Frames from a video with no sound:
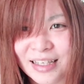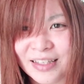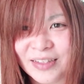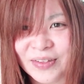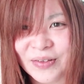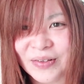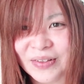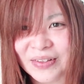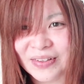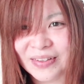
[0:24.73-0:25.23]
えっ
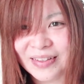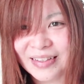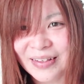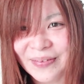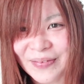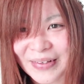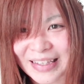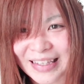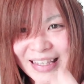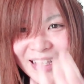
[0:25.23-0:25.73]
と
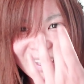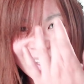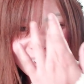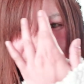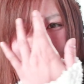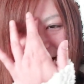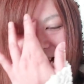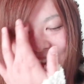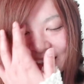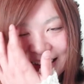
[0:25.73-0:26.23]
やっぱ
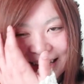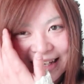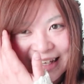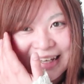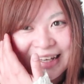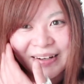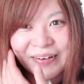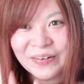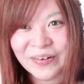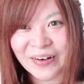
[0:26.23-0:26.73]
DID っ
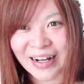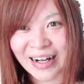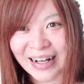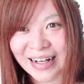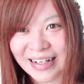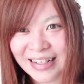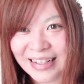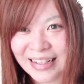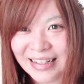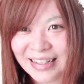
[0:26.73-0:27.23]
てほら
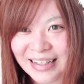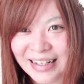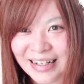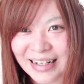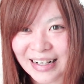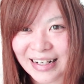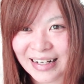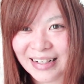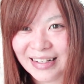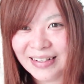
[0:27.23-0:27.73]
な
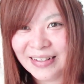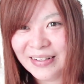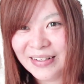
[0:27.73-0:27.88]
んか